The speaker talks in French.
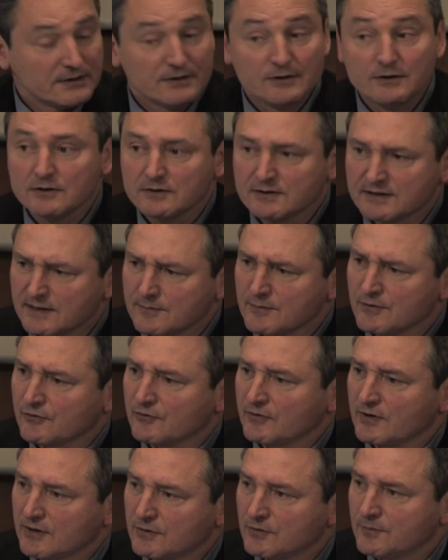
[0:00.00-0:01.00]
notamment
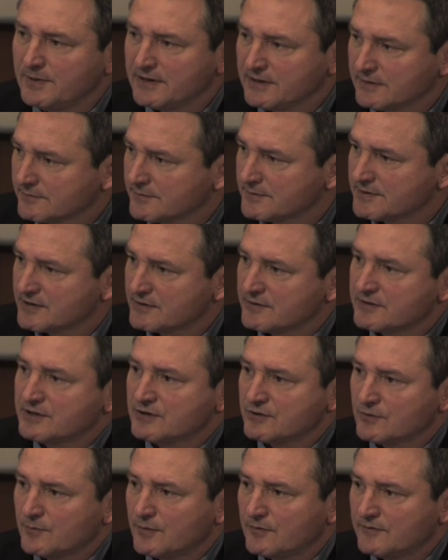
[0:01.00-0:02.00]
sur l'accompagnement de
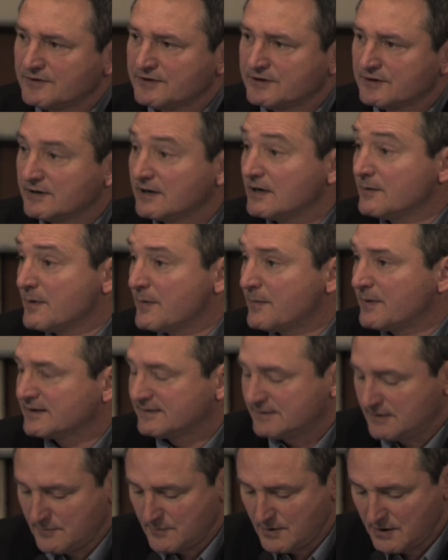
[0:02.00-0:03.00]
transition professionnelle, mais pas
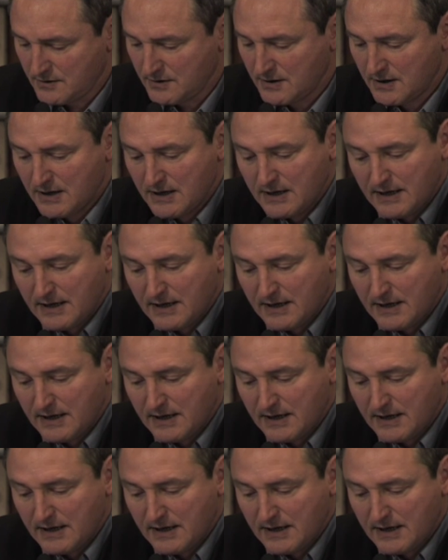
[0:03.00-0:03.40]
seulement.